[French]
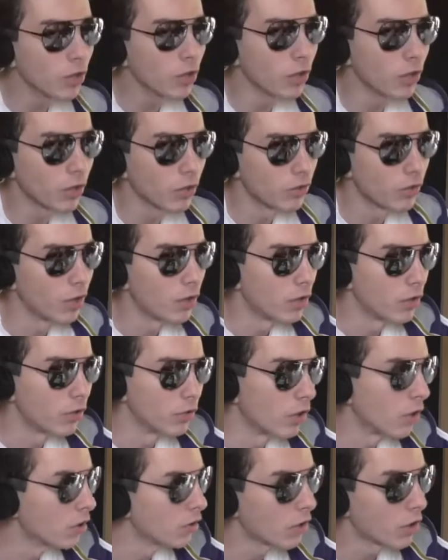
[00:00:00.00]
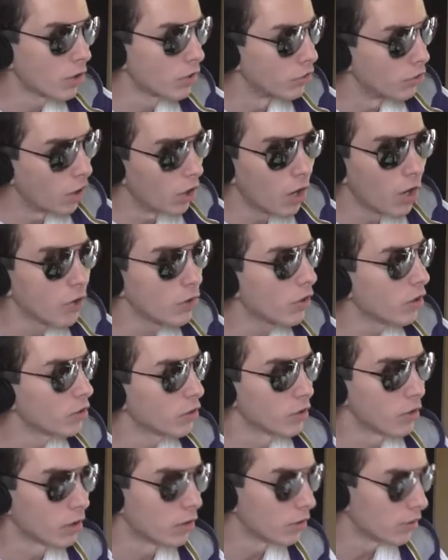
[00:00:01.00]
non, non, non, non, non,
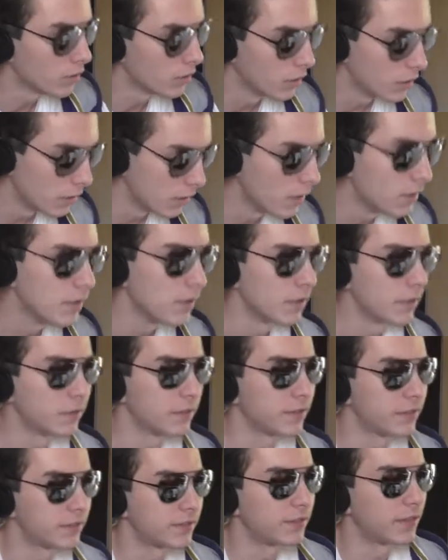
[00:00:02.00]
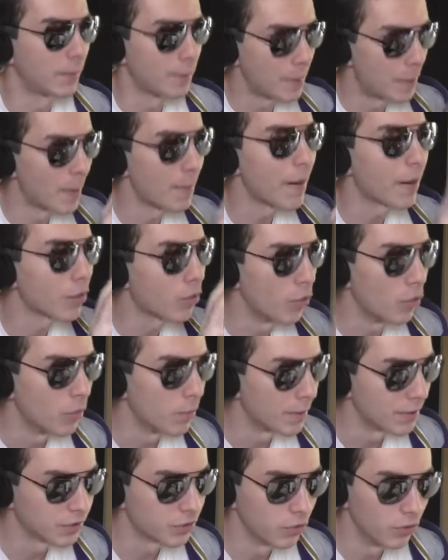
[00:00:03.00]
non, non. T'appelles pas Margot,
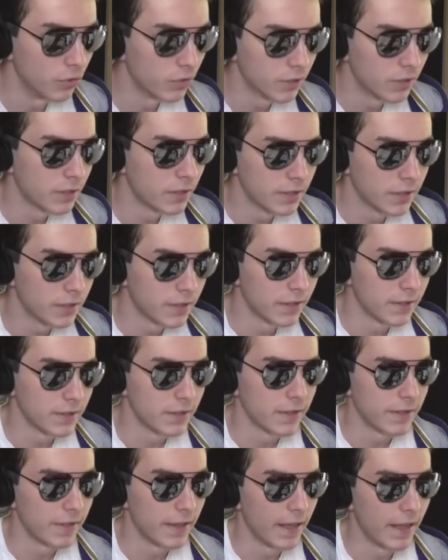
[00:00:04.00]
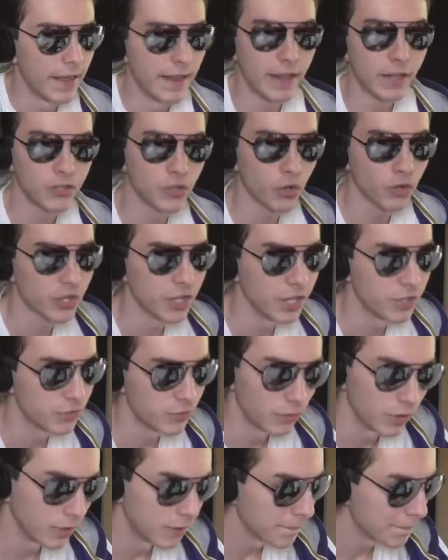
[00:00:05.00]
parce que. Elle a changé, tu
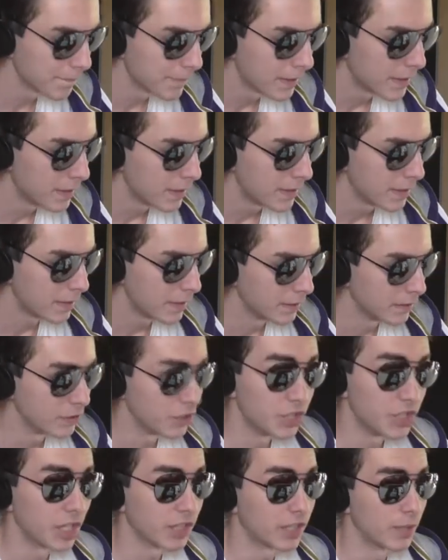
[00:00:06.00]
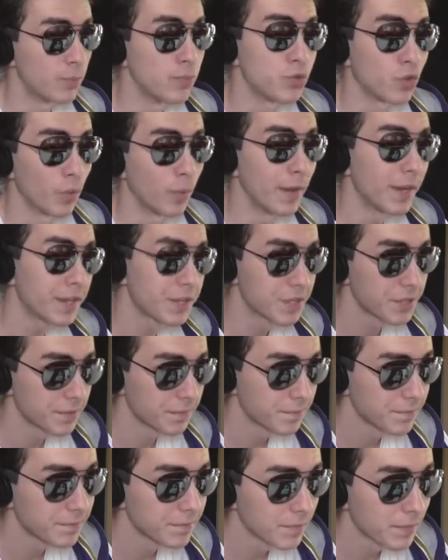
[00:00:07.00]
vois. Déjà, t'es plus son mec.
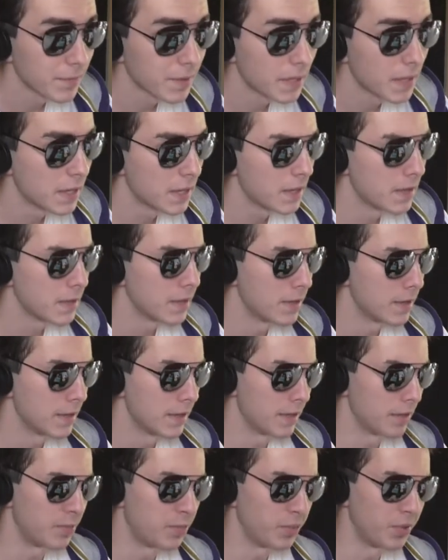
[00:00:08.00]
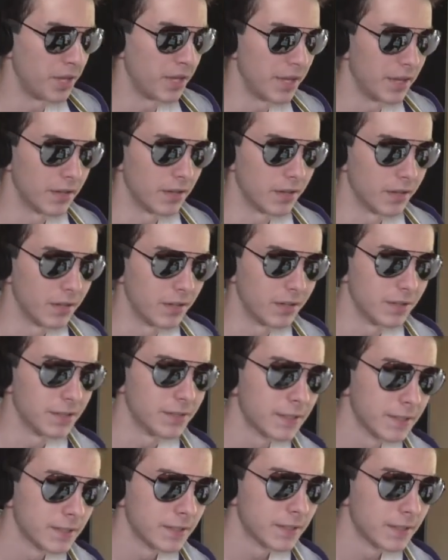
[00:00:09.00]
Et puis. Euh,
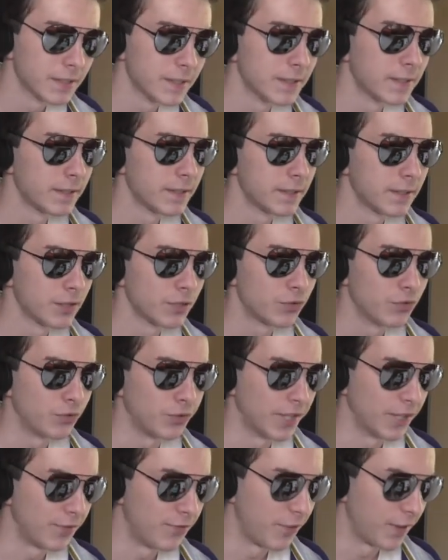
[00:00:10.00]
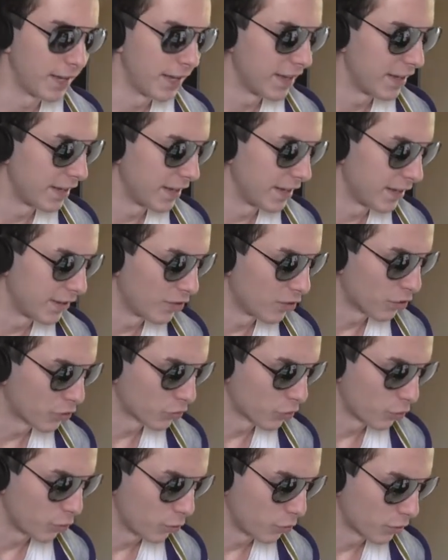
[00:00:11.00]
tu t'es fait
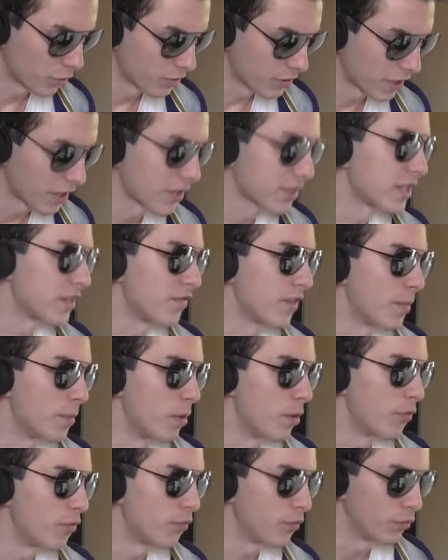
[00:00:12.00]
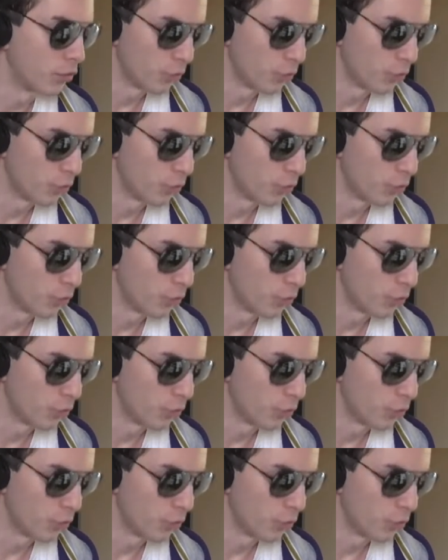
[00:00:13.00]
entre 15 et 20 meufs